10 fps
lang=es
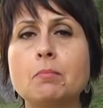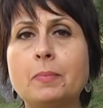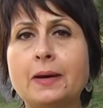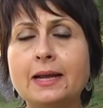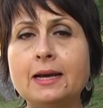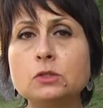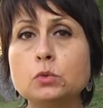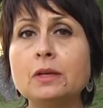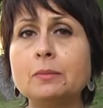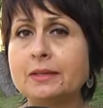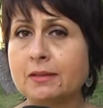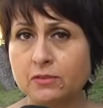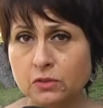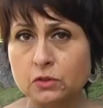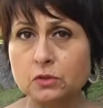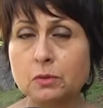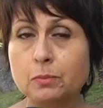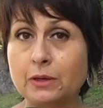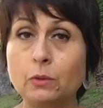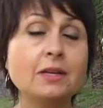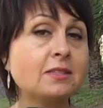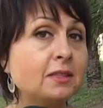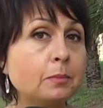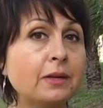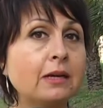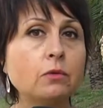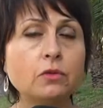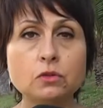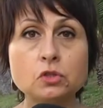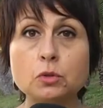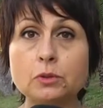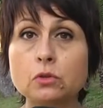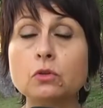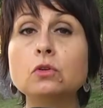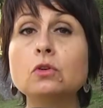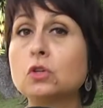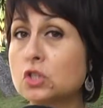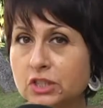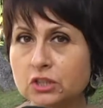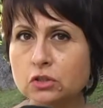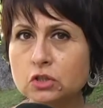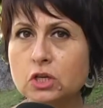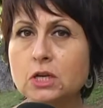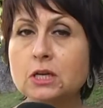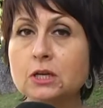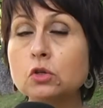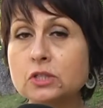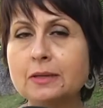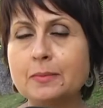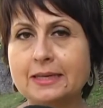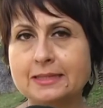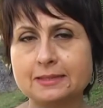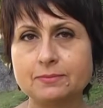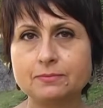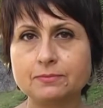para su eliminación, pero aún así, precaución, sobre todo los niños y los animales.